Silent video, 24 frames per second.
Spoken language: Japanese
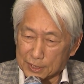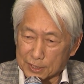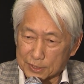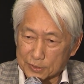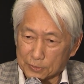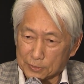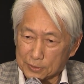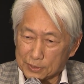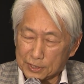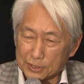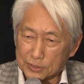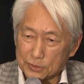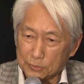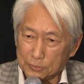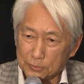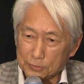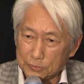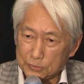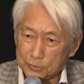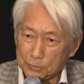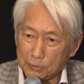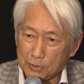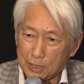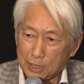それでそ
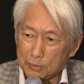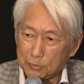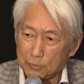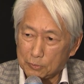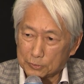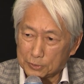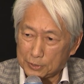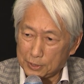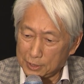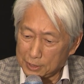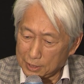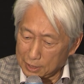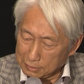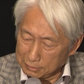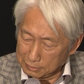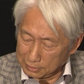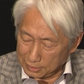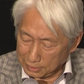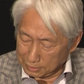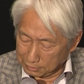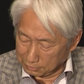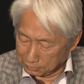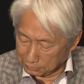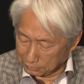の小学校低学
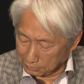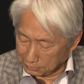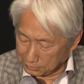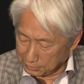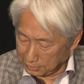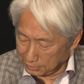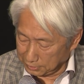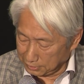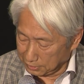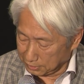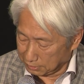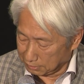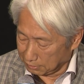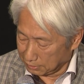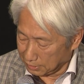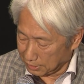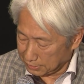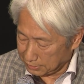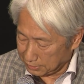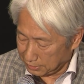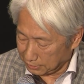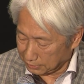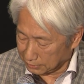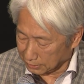年の時に暮
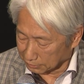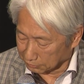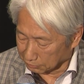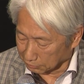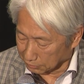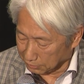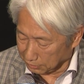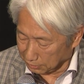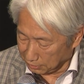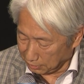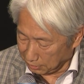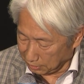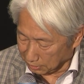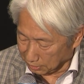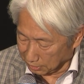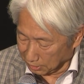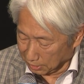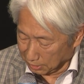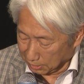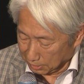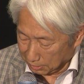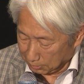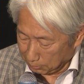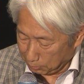らしてた時に、
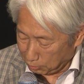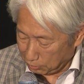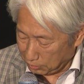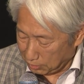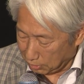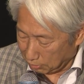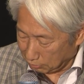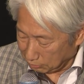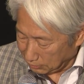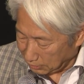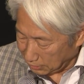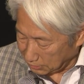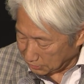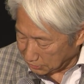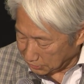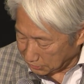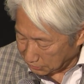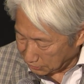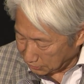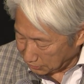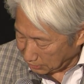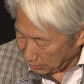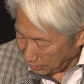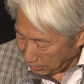僕はこんな
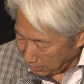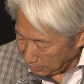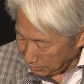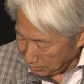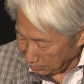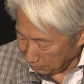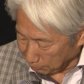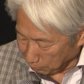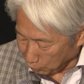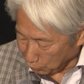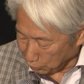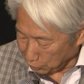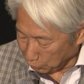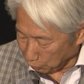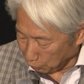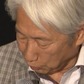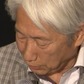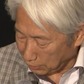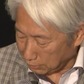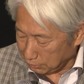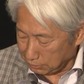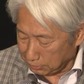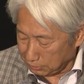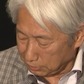ちっちゃい、もうよ
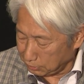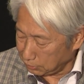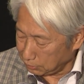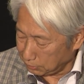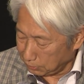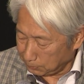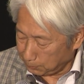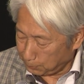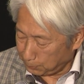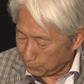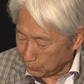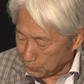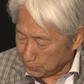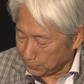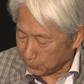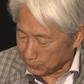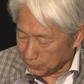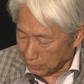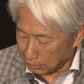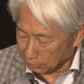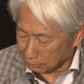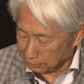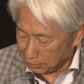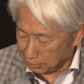うやく
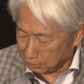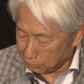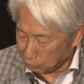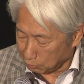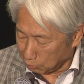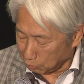ポチポチ歩ける